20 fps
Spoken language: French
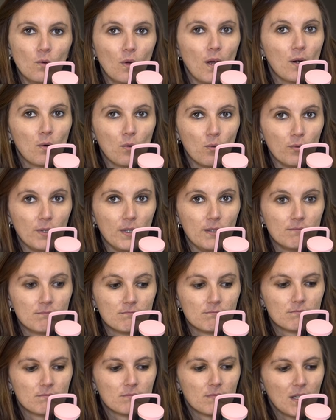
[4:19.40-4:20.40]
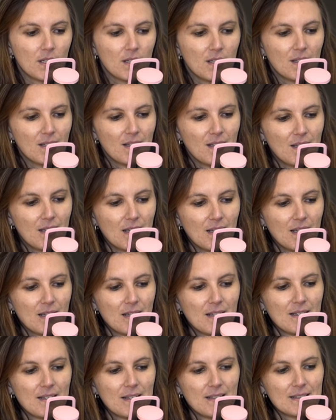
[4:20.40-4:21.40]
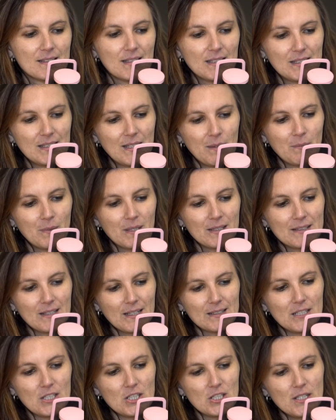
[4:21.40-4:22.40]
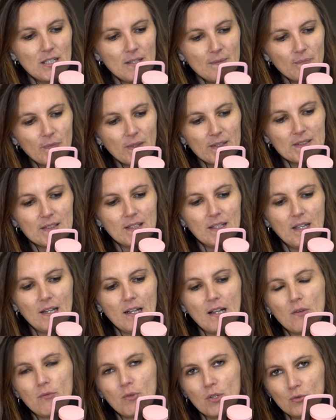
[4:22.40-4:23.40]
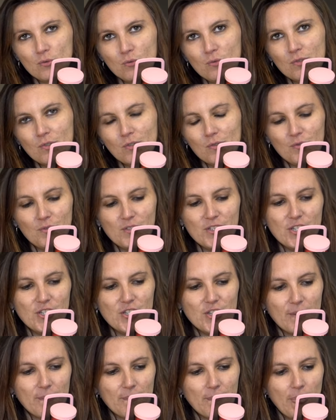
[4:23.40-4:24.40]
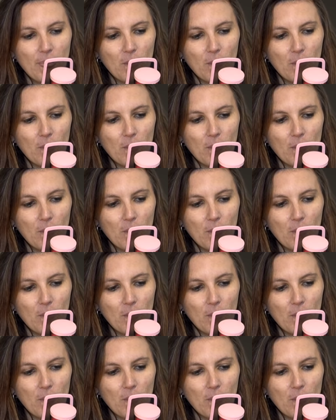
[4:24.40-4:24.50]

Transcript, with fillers: un conflit. Cinquième stratégie, c'est la voix douce du DJ.